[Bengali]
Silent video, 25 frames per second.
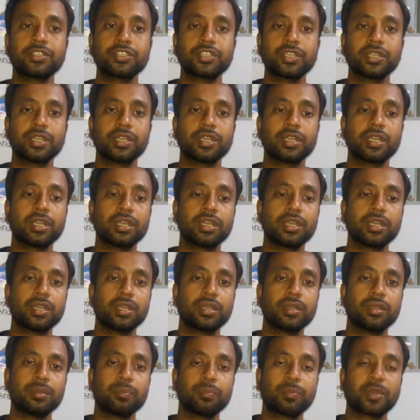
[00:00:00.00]
যে
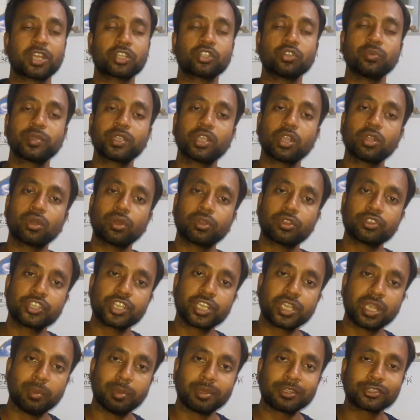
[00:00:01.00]
প্রাথমিক ও
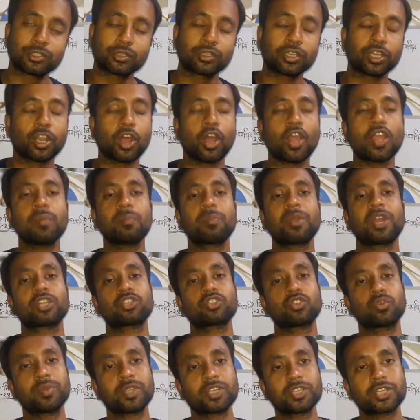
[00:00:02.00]
গণশিক্ষা মন্ত্রণালয়
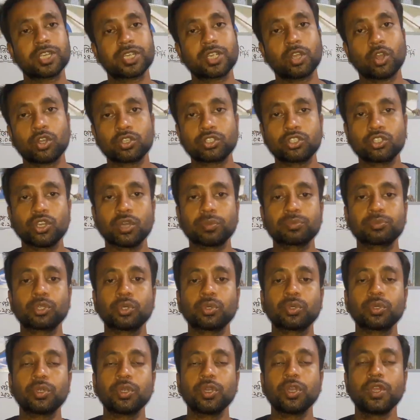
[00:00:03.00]
প্রাথমিক শিক্ষা অধিদপ্তর